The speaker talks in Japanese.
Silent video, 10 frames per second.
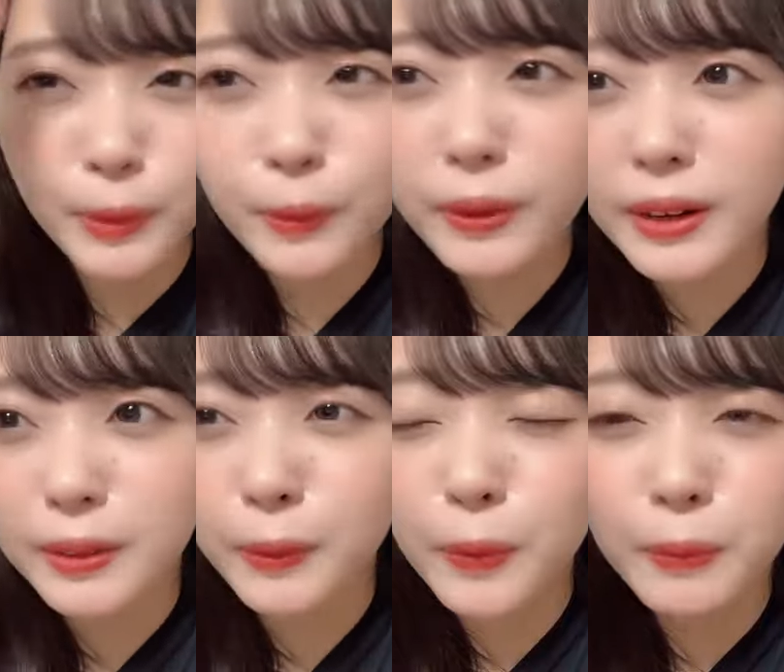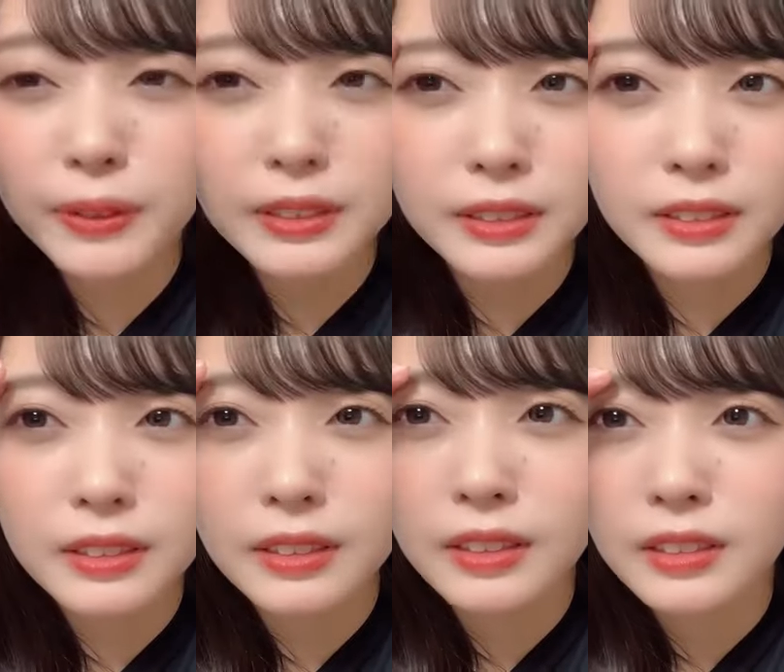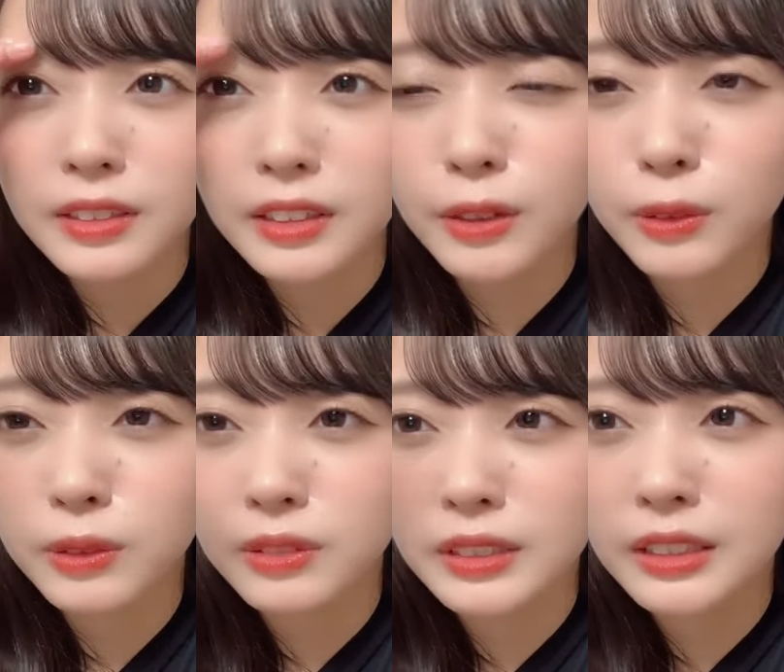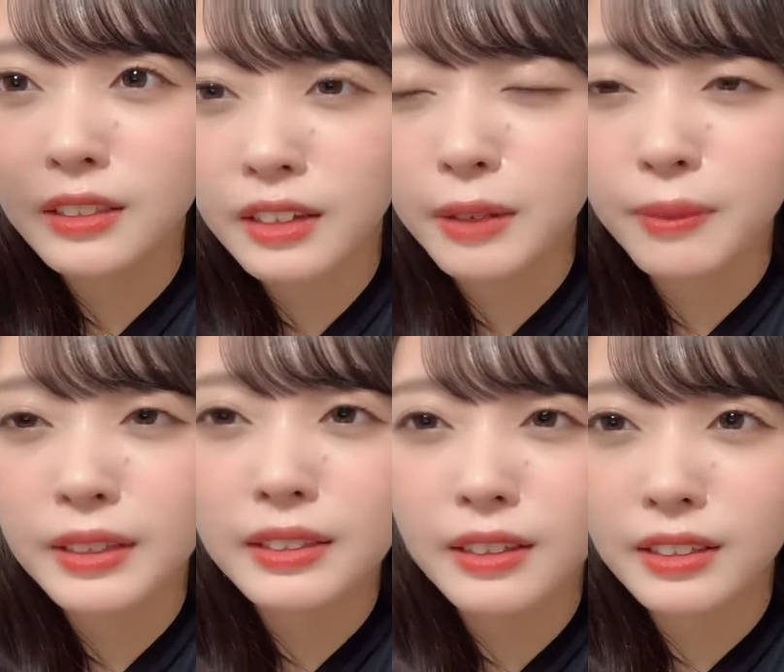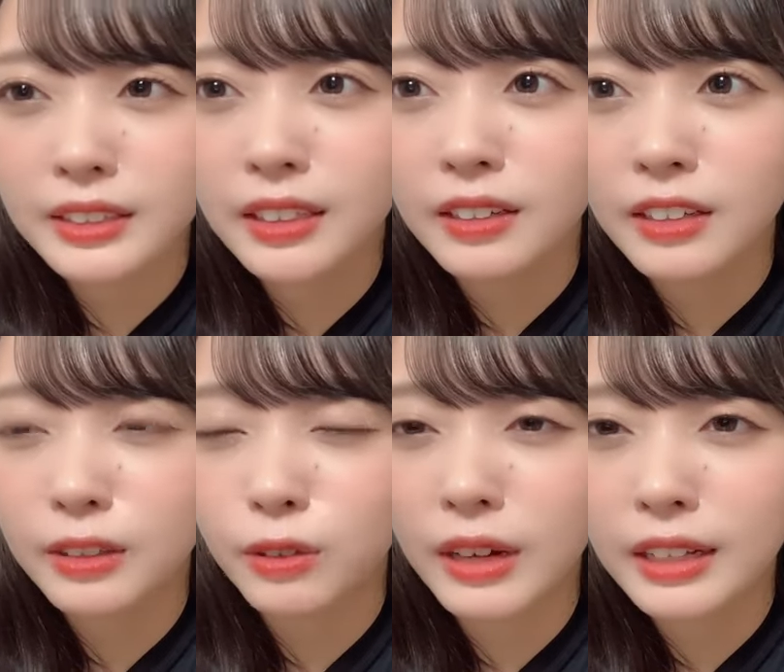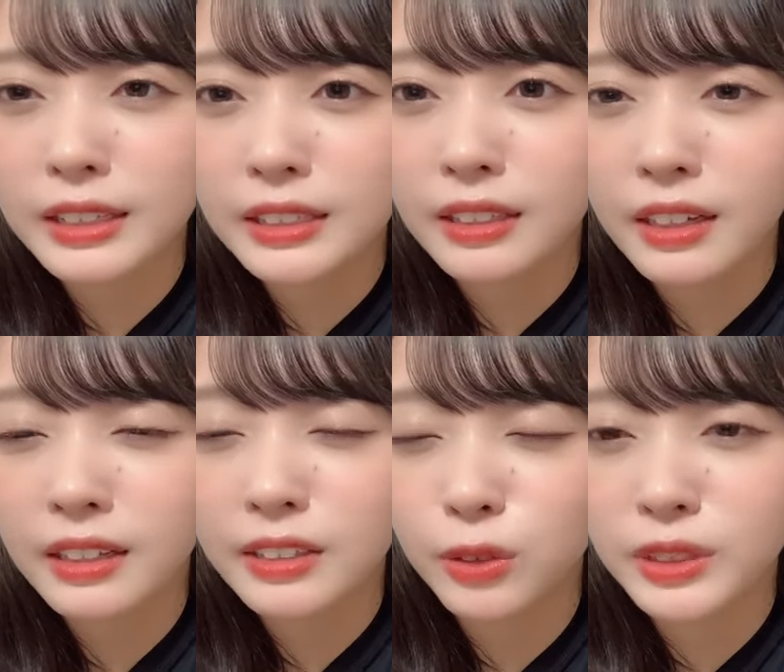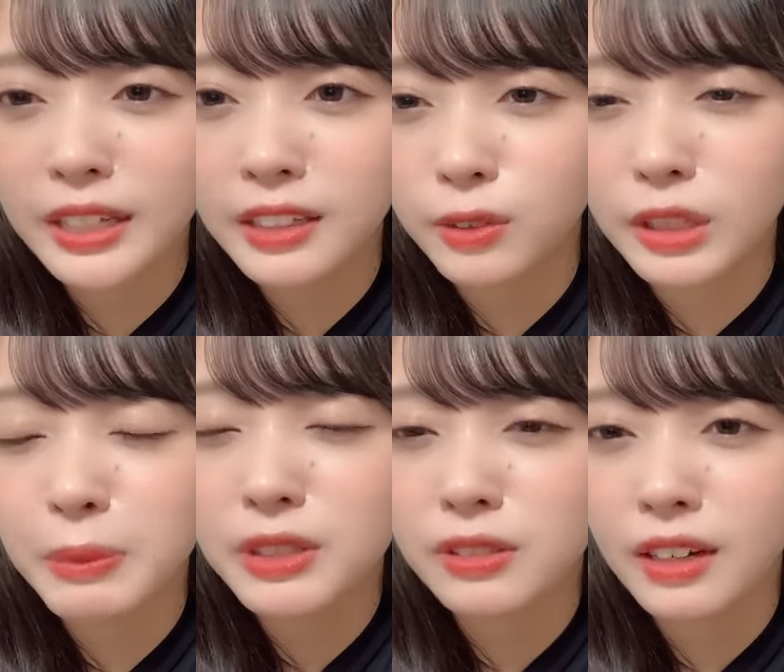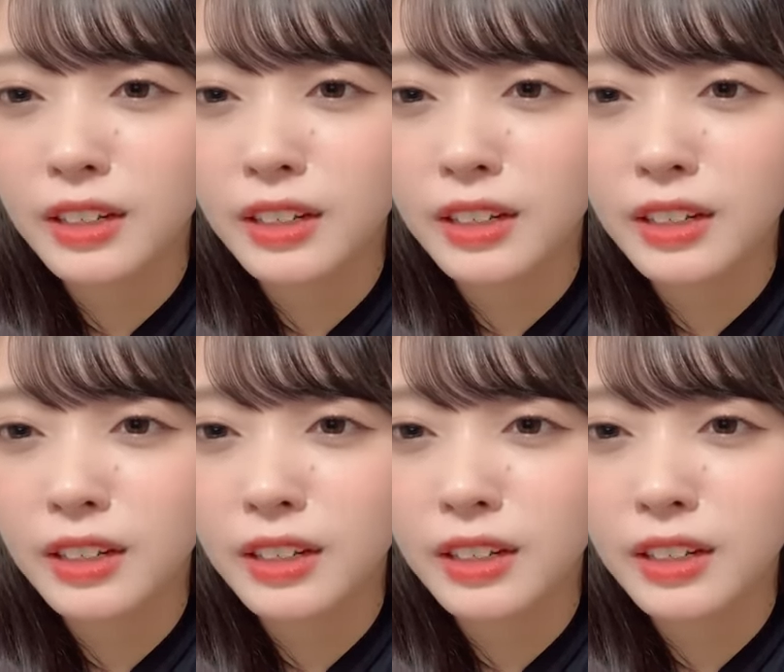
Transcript: どこからどこまで結構きっかけもあったからさあのお話し会そのさっきの秘密の